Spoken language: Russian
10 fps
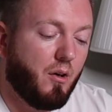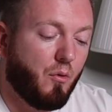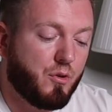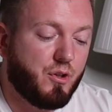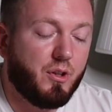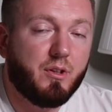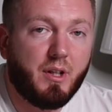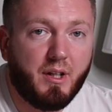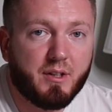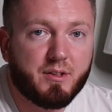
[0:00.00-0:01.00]
очень
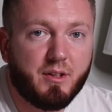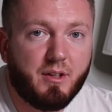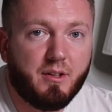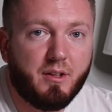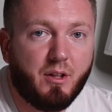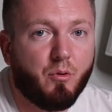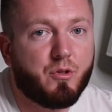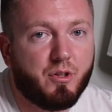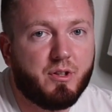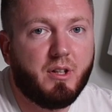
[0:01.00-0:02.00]
интересный и
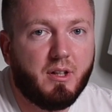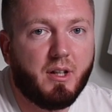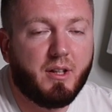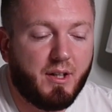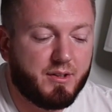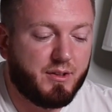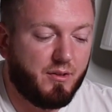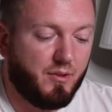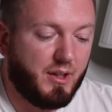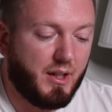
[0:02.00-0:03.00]
очень сильное
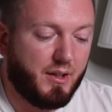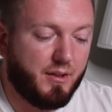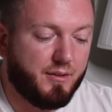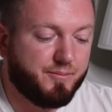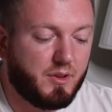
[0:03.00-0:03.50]
хересное влияние.